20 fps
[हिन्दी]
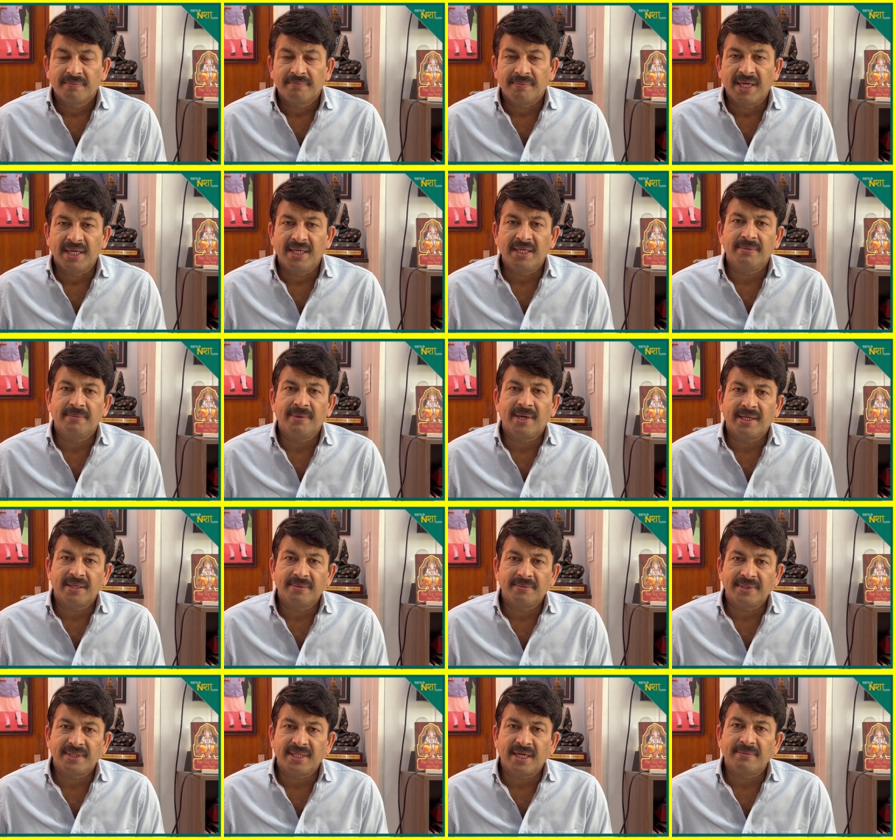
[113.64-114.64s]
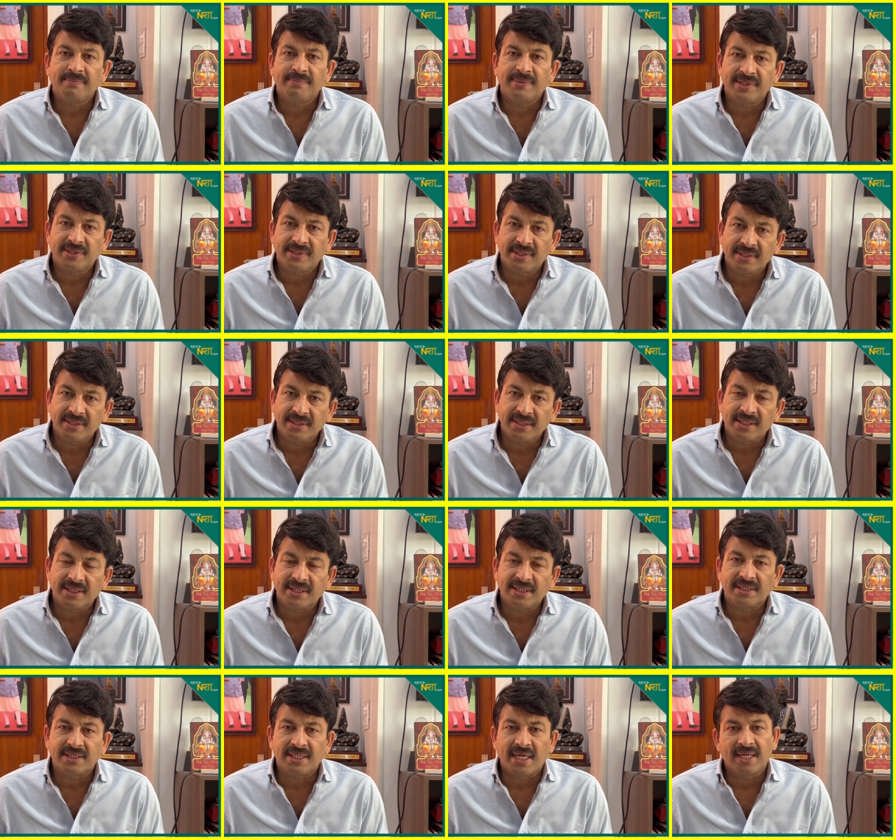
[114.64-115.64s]
पहली बार अमिताभ बच्चन जी
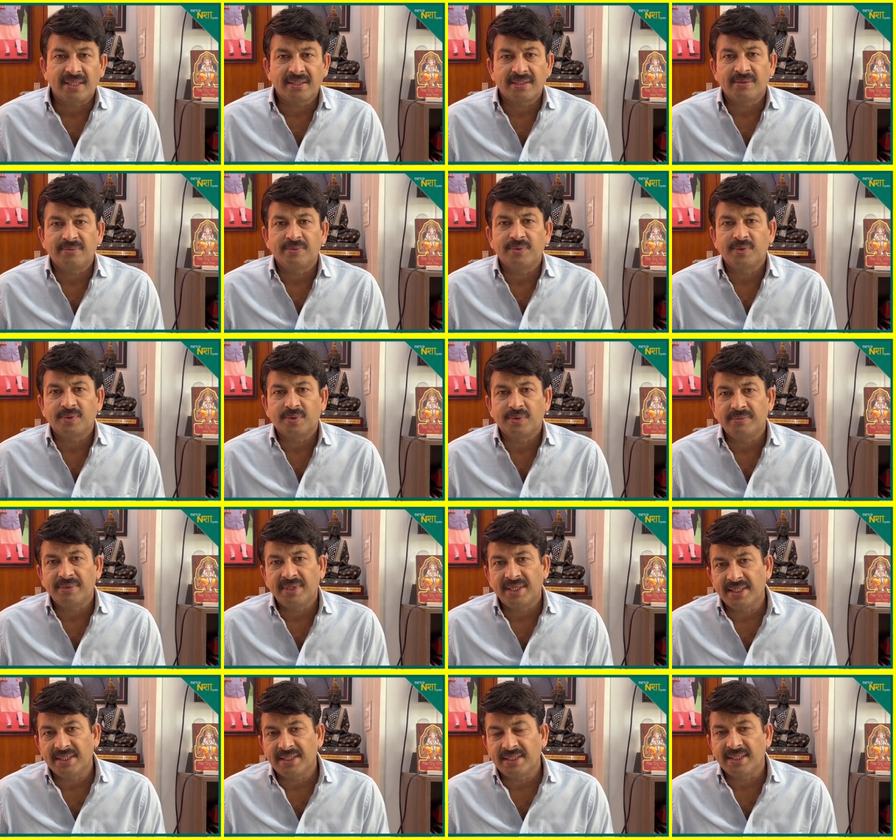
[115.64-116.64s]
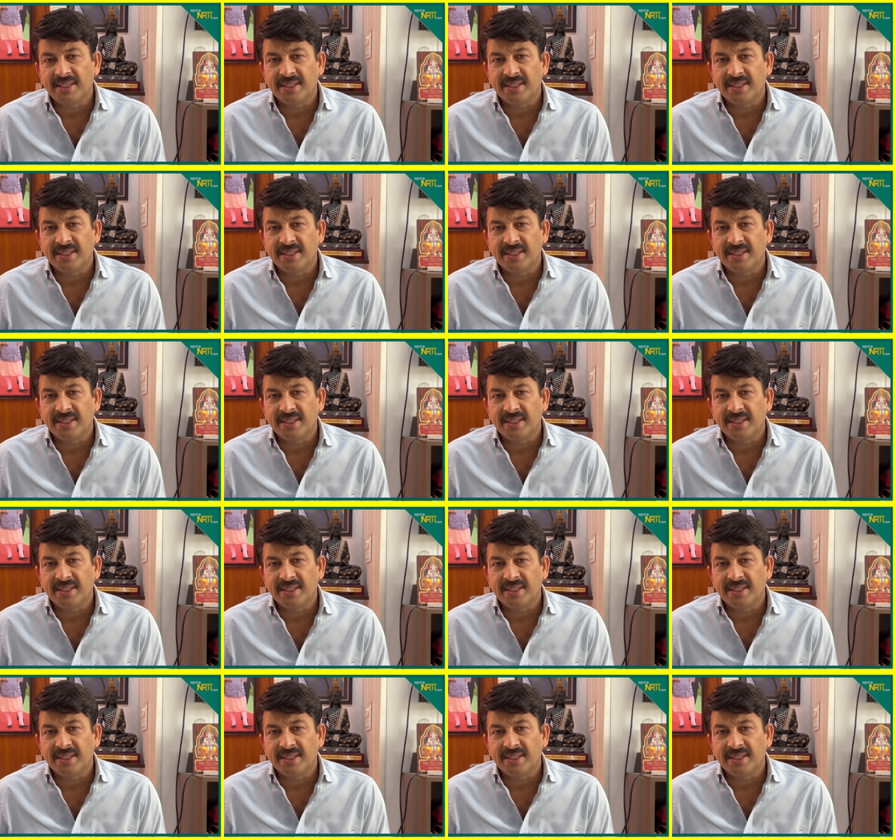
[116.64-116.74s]
के साथ हम उनको मिले